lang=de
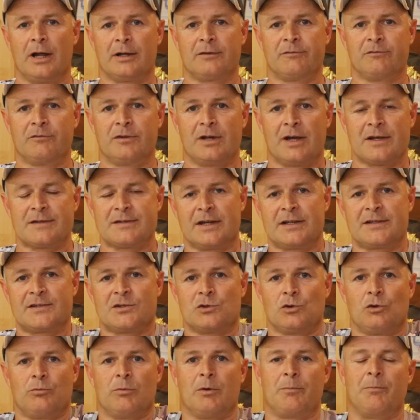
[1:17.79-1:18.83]
hatten wir
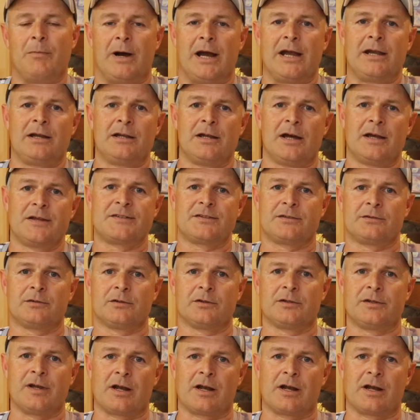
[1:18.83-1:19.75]
16 Uhr mit dem Einlass,